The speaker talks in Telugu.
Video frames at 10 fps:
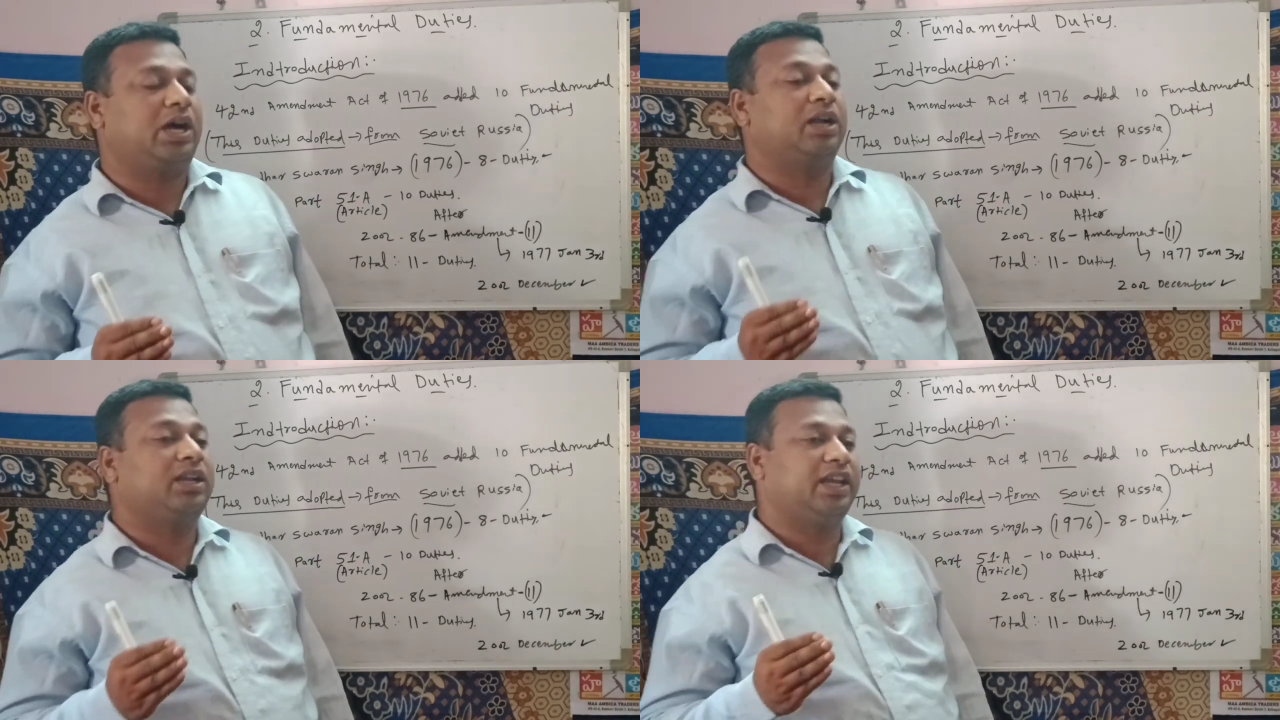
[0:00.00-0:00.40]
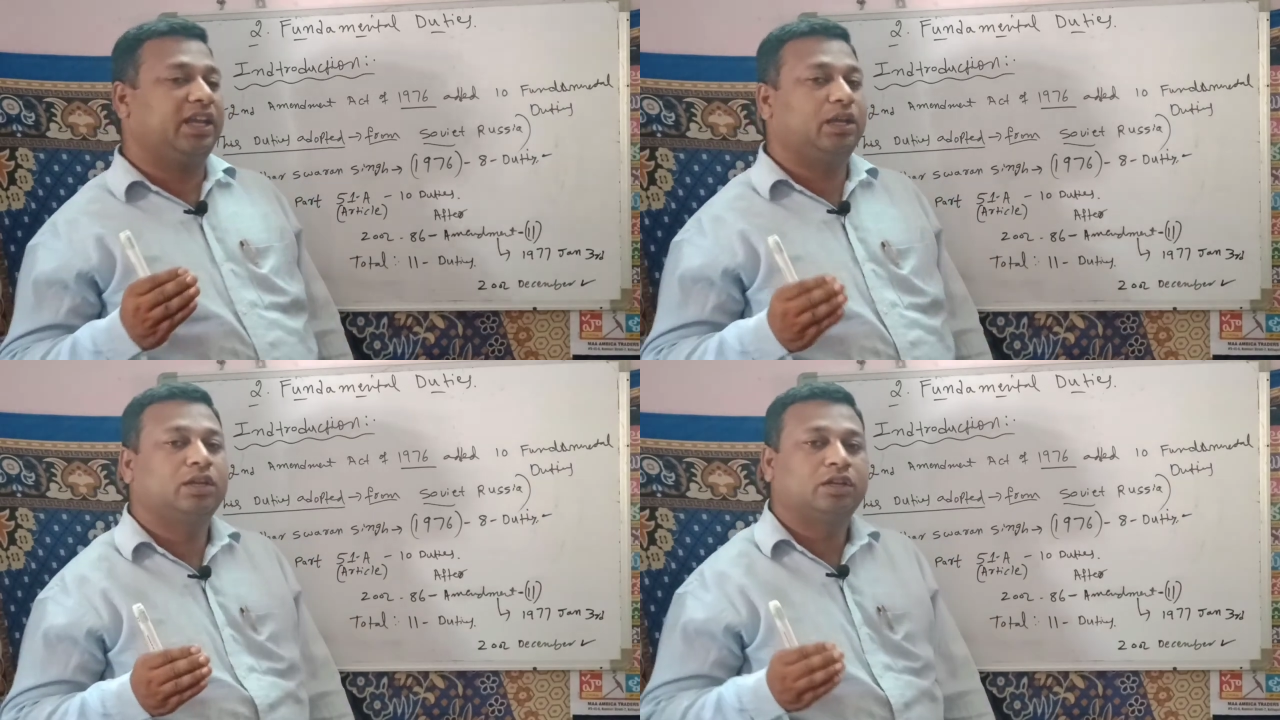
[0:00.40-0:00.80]
అట్లే
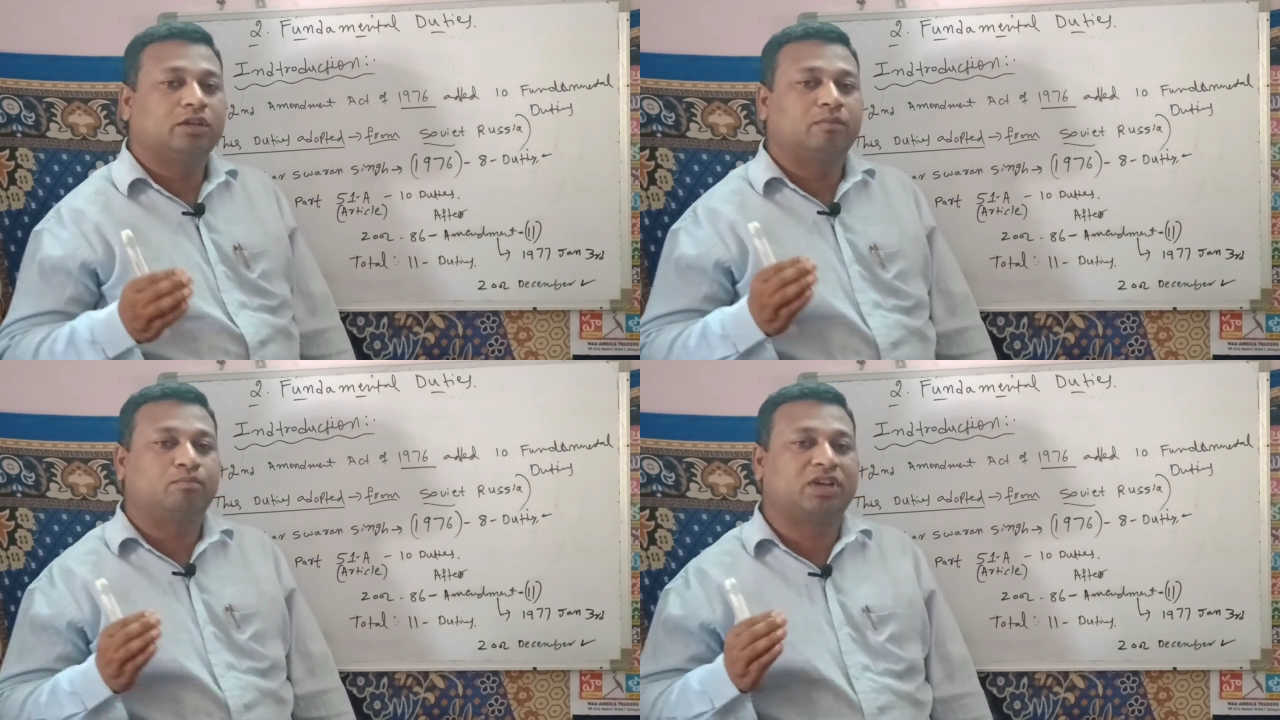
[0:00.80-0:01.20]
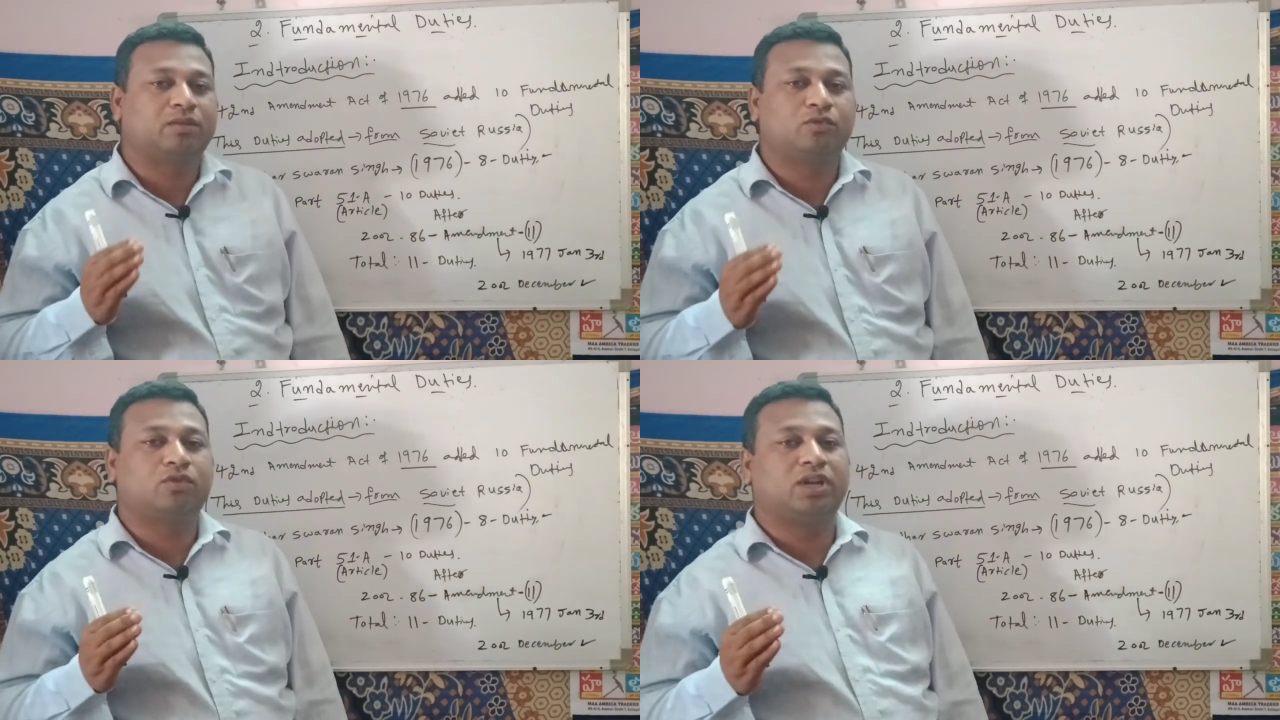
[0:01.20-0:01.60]

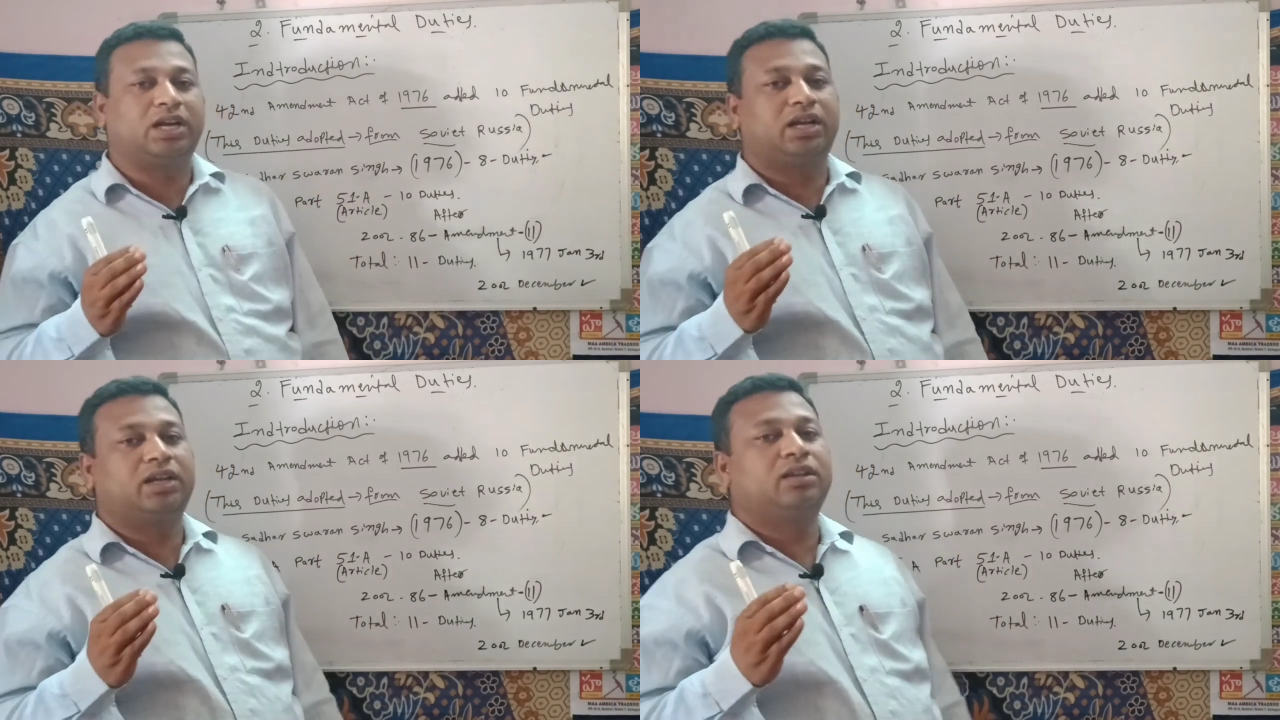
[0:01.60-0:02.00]
మనము కూడా